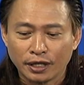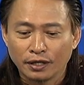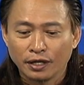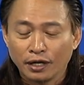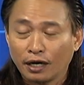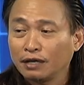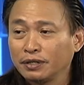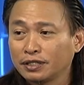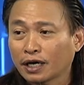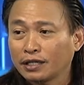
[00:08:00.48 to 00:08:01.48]
at
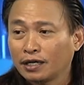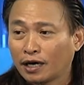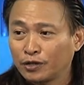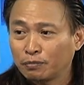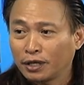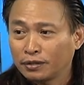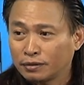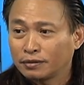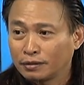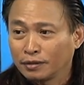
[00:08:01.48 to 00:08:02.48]
alamin sa kanila ano ba
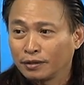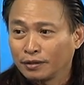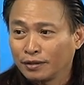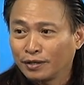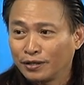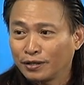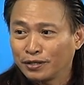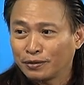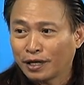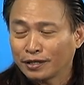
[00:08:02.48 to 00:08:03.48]
yung you know,
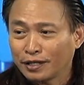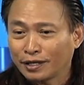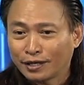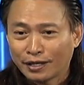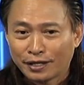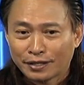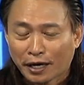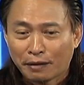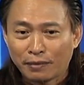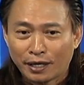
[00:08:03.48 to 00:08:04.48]
yung ating uh,
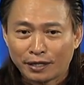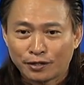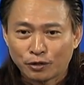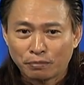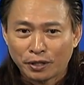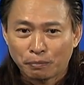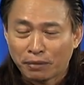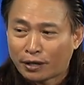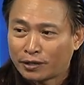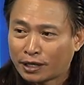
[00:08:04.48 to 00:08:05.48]
timeline, ano ba yung
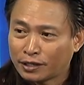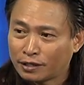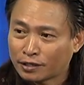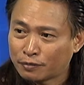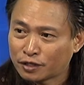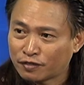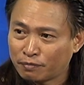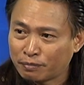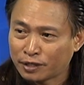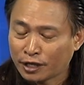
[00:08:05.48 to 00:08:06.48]
plano natin in terms of
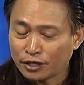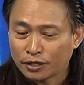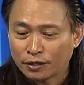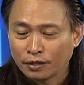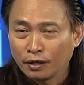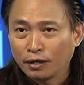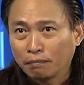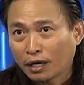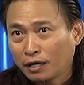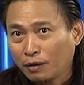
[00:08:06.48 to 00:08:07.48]
implementation
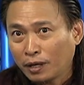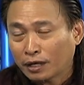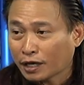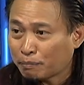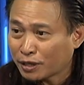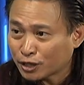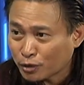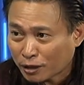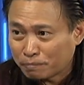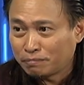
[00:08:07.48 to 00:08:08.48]
Pangalawa, K plus
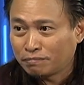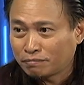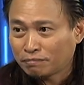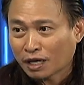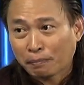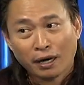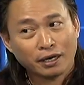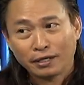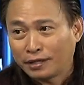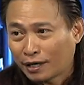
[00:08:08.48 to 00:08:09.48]
12. Mm-mm.
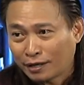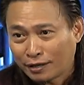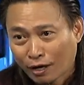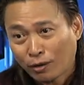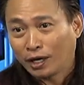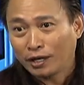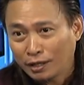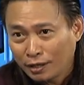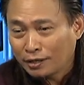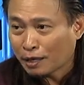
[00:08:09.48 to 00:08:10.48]
Napakagandang, ako ah,
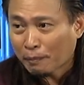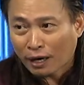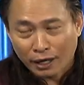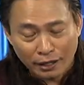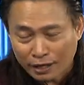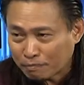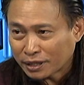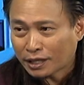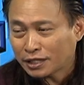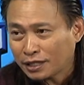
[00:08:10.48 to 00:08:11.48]
Mm-mm. napakagandang
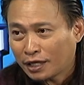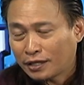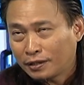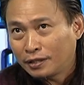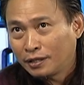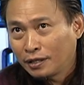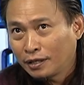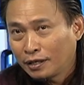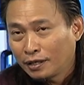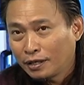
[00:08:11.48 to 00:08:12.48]
batas yan. No? Mm-mm.